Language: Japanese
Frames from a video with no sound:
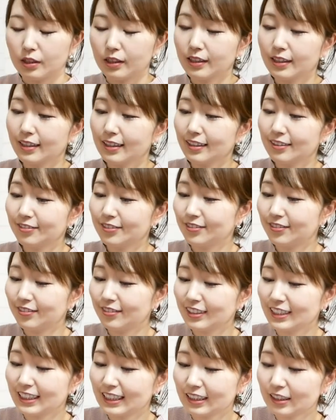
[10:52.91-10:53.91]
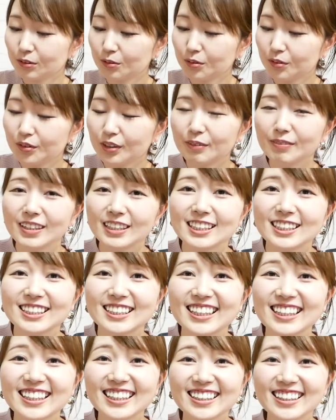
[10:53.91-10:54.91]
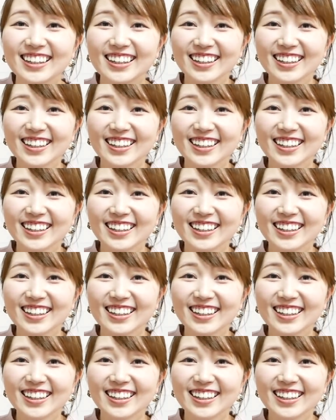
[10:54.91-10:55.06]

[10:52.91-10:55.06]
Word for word: え美味しそうめっちゃいい